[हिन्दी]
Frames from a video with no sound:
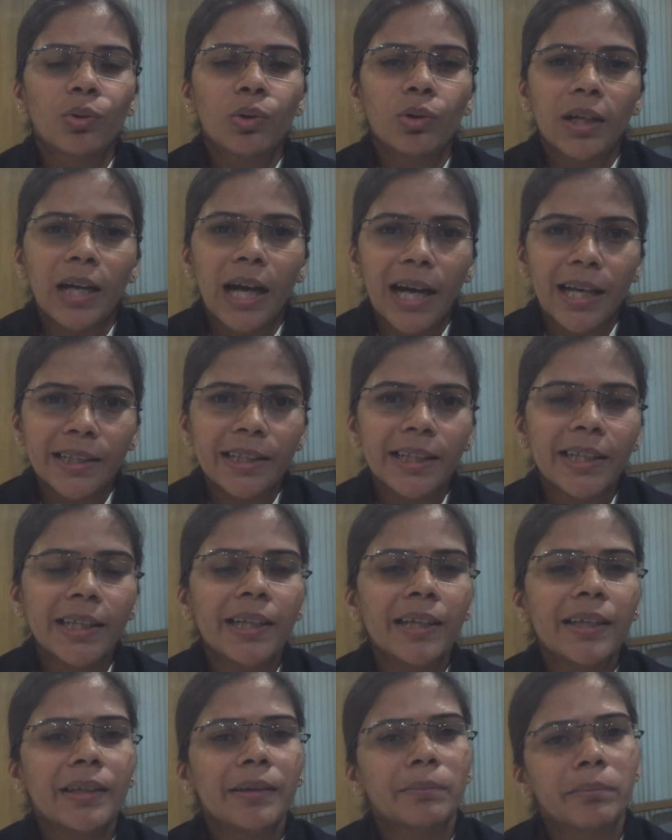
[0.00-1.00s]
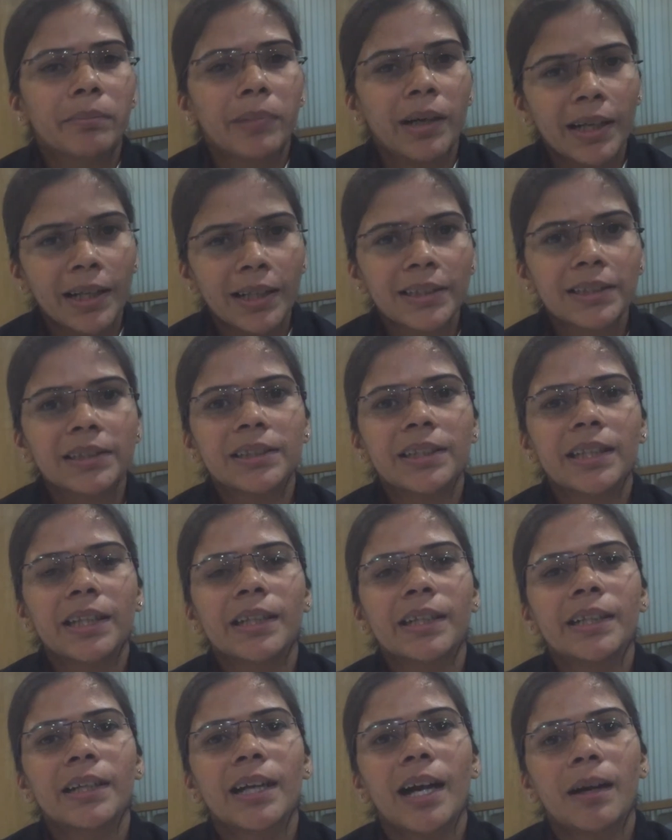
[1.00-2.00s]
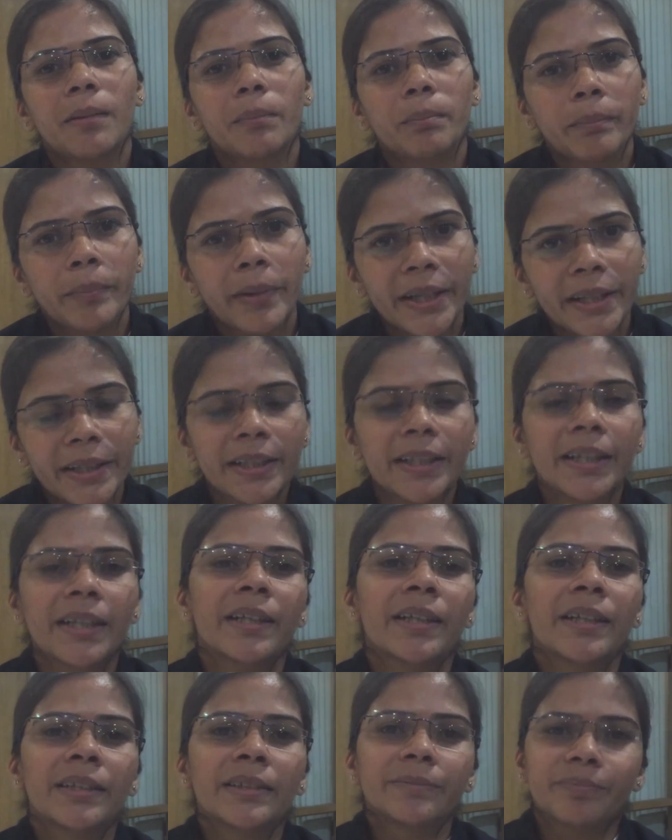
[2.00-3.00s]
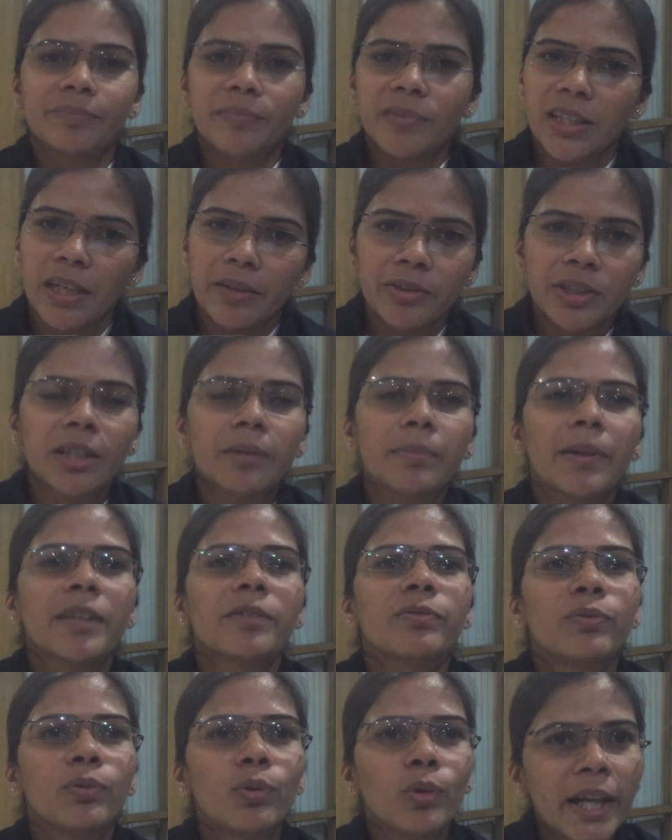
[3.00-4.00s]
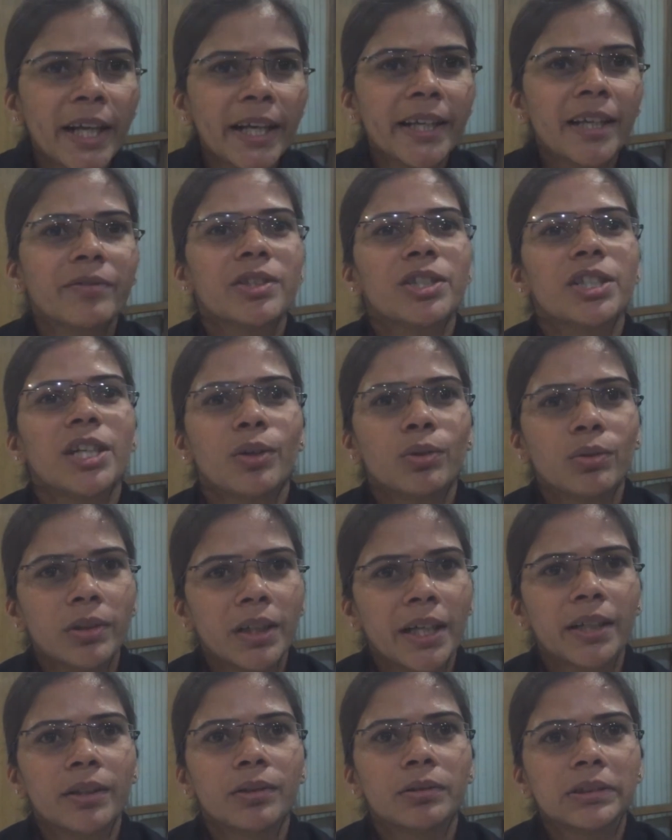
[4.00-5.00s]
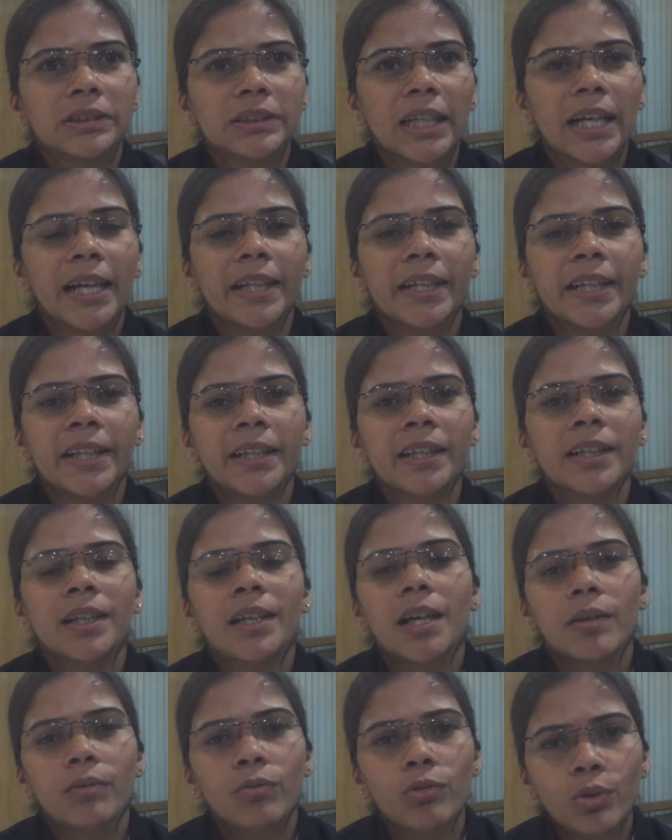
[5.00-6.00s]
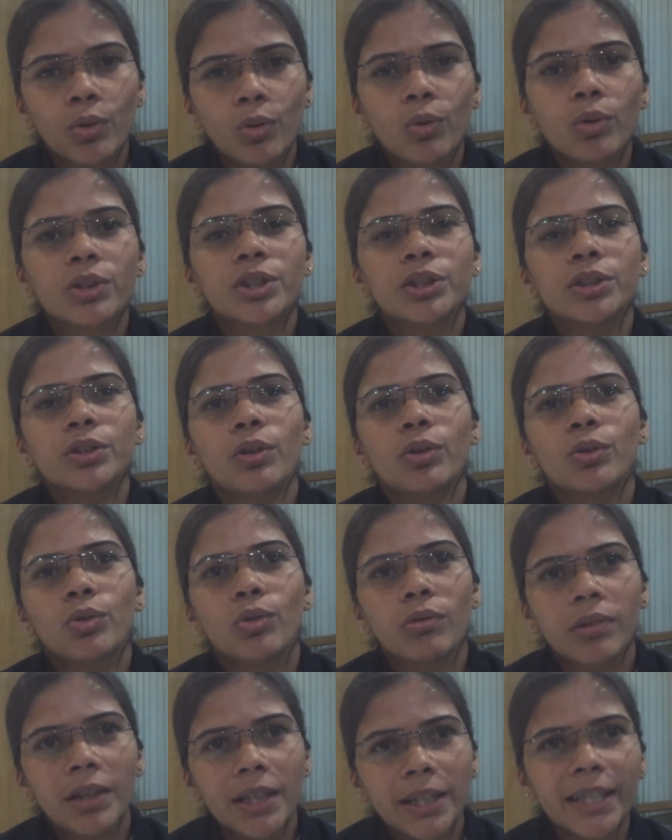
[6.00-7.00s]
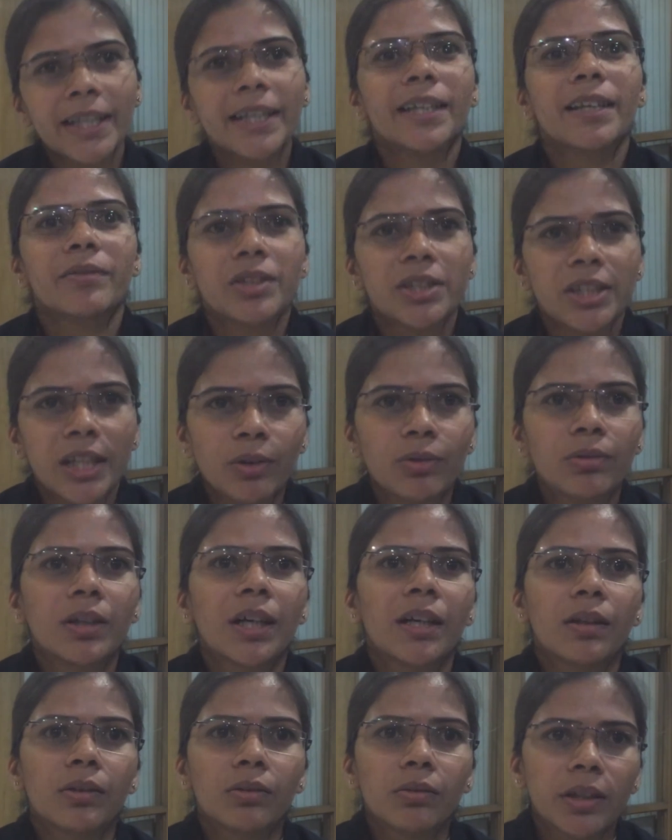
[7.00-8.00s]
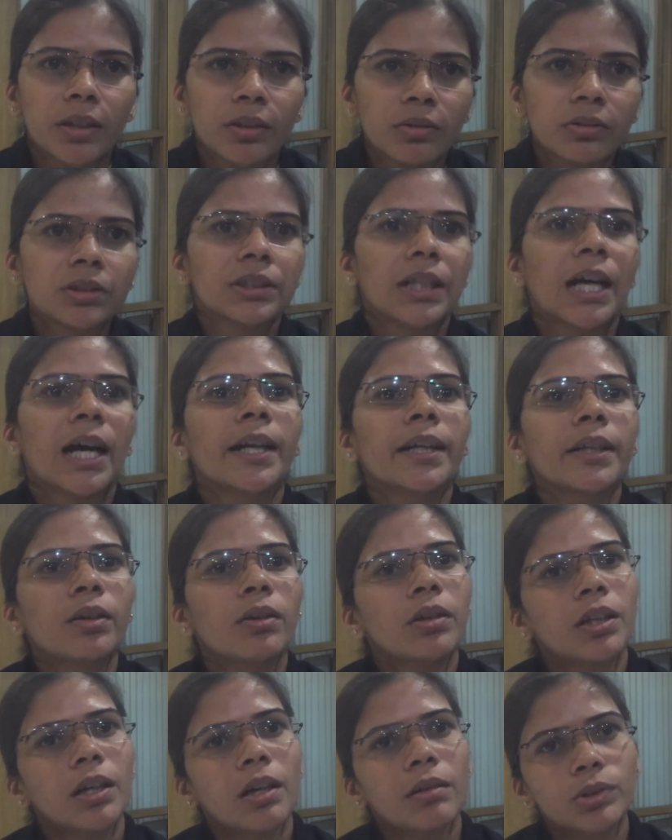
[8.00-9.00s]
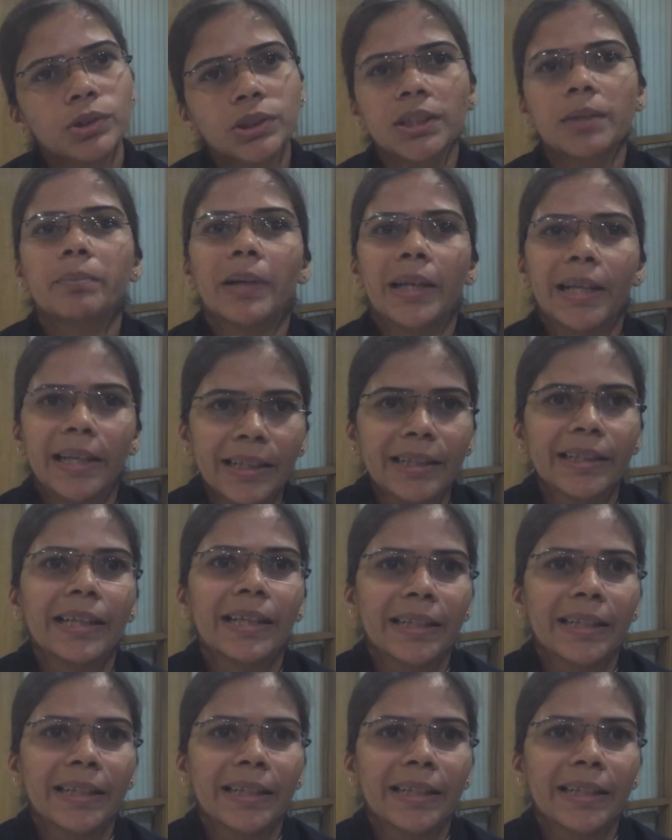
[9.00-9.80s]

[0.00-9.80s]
वो गांधी भगत सिंह अंबेडकर सावित्री बाई फूले के विचारों का हिंदुस्तान है वो गोटसे और गोवलकर के विचारों का ना तो हिंदुस्तान है और ना वो उसे बनने